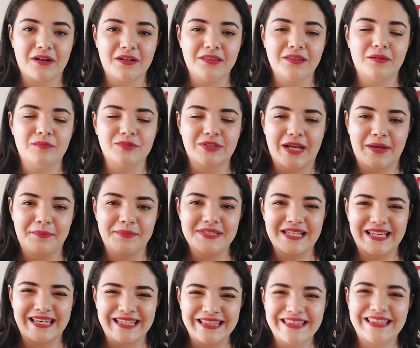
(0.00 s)
حارتنا
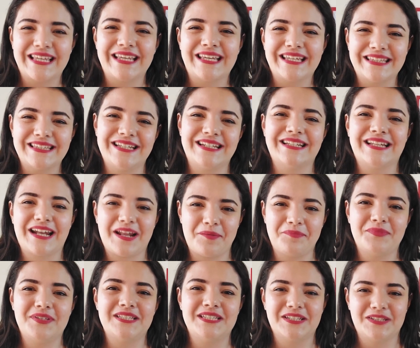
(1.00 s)
متحمسه جدا جدا ان انا
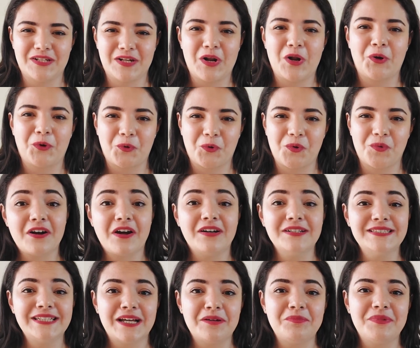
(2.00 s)
ابتدي ان انا اقراها
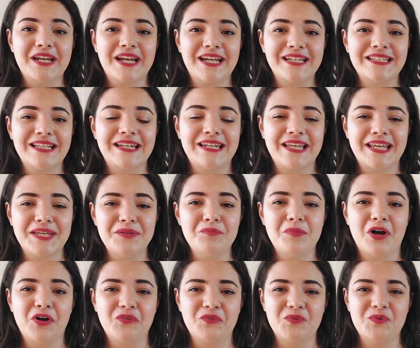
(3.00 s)
قراءاتي قبل كده لنجيب
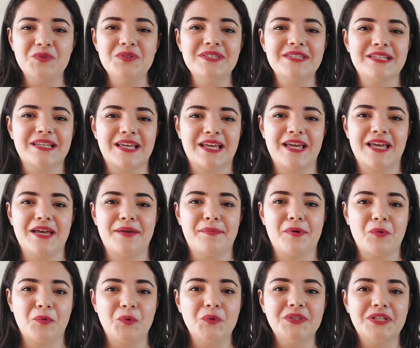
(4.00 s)
محفوظ آه،
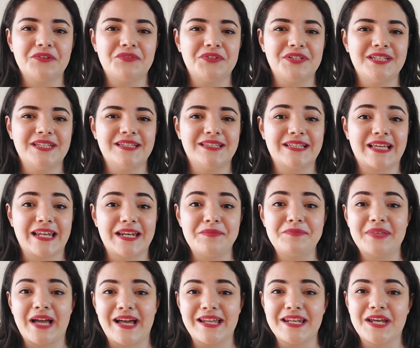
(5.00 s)
موجوده في
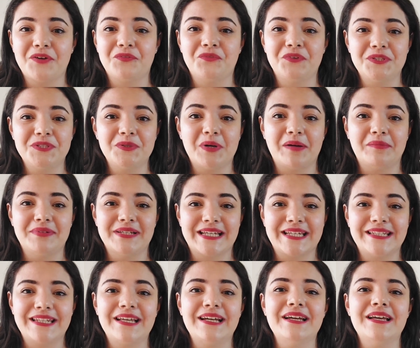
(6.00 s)
اتكلمت عنها في فيديو قبل
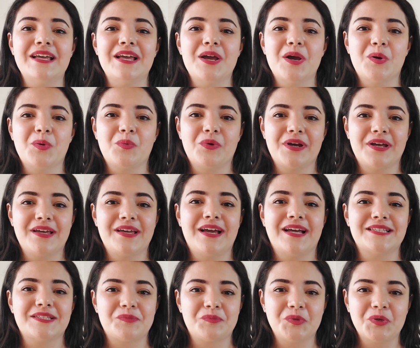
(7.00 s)
كده
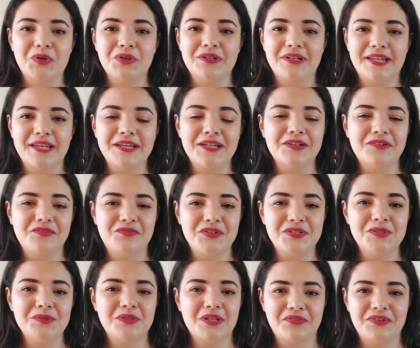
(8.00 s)
وهسيب لكم لينك
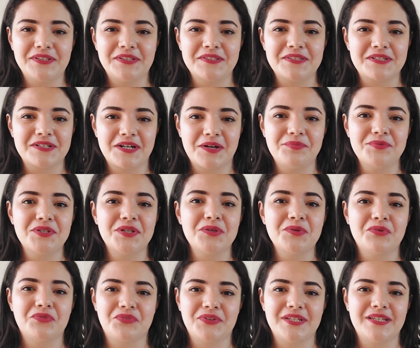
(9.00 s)
الفيديو ده في الديسكربشن
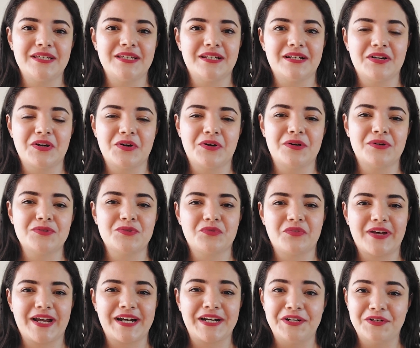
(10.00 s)
وفي الكاردز
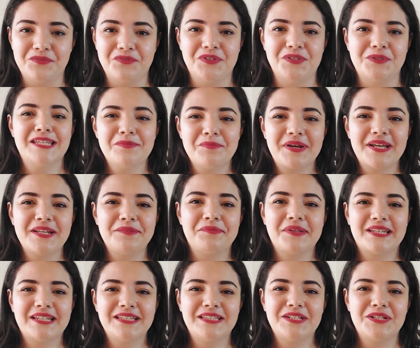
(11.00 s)
في اخر الفيديو يمكن
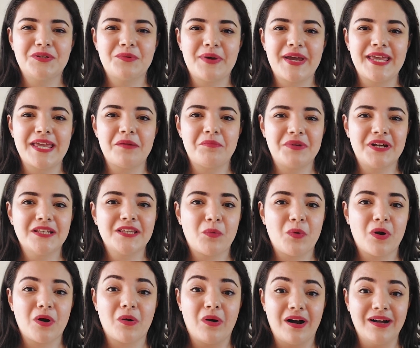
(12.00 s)
ابتديت الروايه بلا
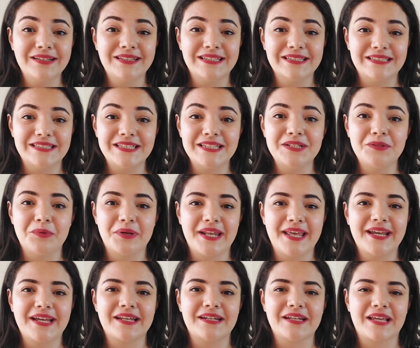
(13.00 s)
توقعات كتير
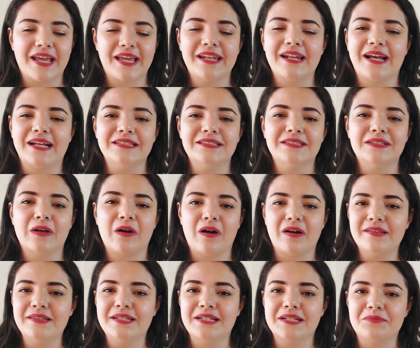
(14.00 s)
ولكن كان عندي
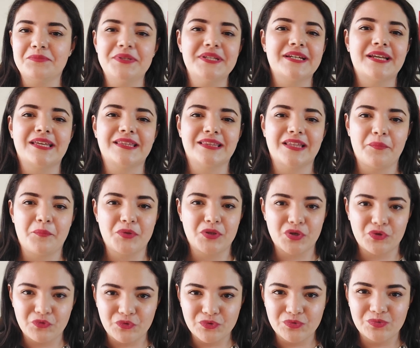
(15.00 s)
قدر كبير جدا من
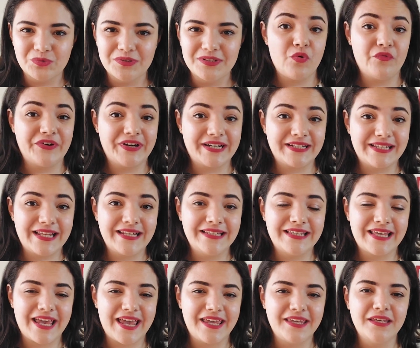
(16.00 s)
الفضول وفي
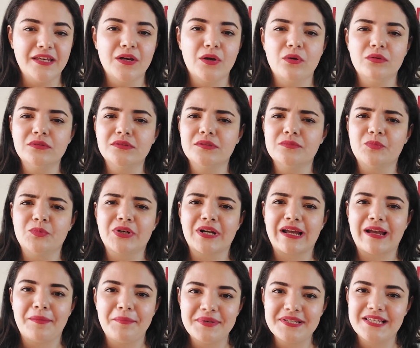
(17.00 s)
خلال دقايق كنت
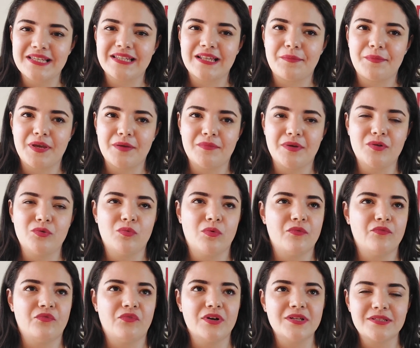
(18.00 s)
منغمسه تماما
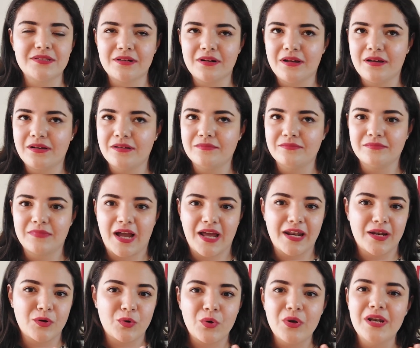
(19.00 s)
ومنفصله
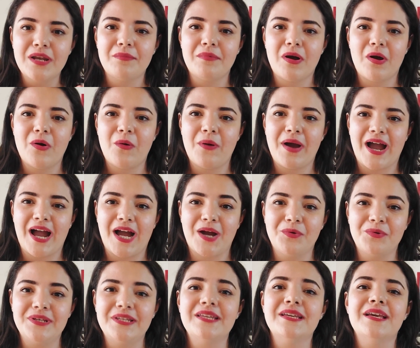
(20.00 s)
عن كل ما هو
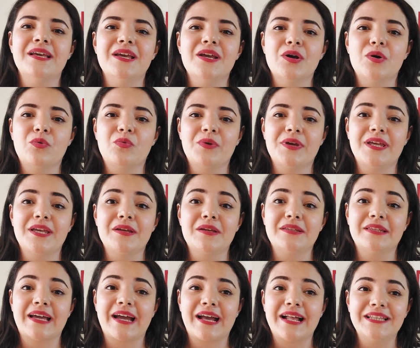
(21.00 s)
حولي
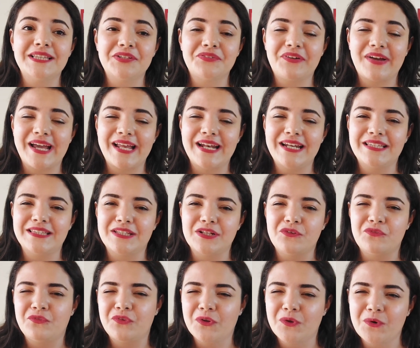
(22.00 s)
ودخلت في حاله
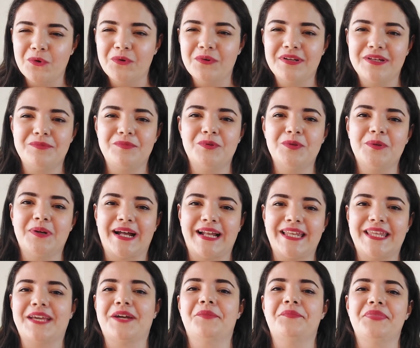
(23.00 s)
الفلو اللي بيقولوا
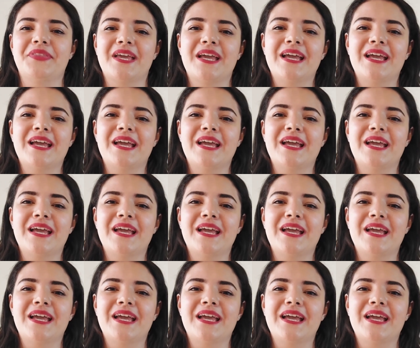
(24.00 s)
عليها